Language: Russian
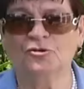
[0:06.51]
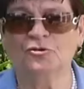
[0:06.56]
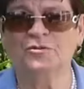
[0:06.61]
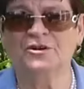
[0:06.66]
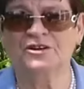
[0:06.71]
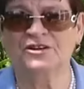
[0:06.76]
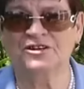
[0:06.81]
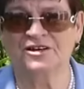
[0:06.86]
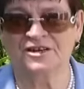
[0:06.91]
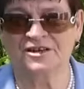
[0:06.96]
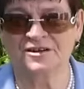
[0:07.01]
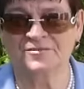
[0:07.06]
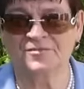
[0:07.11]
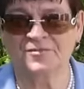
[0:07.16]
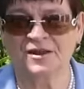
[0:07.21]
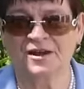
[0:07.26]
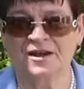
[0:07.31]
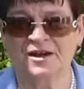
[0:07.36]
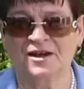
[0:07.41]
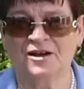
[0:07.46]
Добрый день.
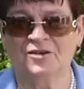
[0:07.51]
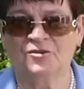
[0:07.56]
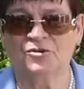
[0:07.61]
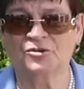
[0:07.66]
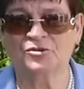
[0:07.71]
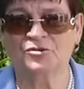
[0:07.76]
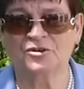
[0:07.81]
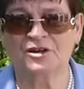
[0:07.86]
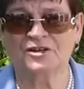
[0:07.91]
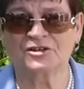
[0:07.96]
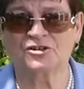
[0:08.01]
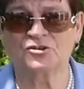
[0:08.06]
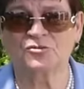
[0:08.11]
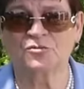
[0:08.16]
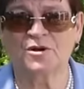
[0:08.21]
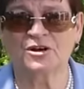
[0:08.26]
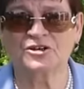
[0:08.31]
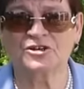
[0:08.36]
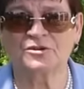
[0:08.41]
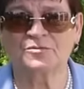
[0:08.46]
Вот у нас с
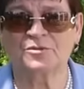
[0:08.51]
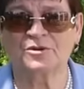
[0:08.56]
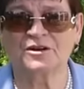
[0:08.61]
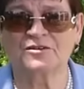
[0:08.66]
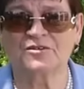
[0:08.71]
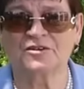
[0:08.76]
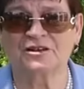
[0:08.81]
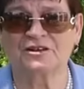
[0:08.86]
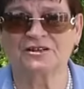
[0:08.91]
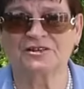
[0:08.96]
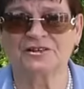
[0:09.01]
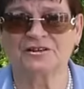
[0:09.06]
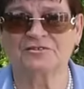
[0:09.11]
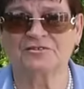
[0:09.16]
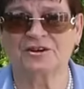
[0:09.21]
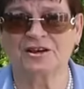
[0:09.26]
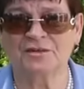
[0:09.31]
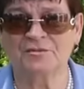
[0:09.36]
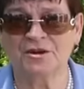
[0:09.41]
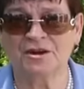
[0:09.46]
Любашей появилось
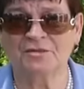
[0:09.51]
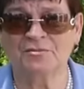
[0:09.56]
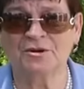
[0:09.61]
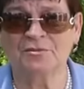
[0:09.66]
время.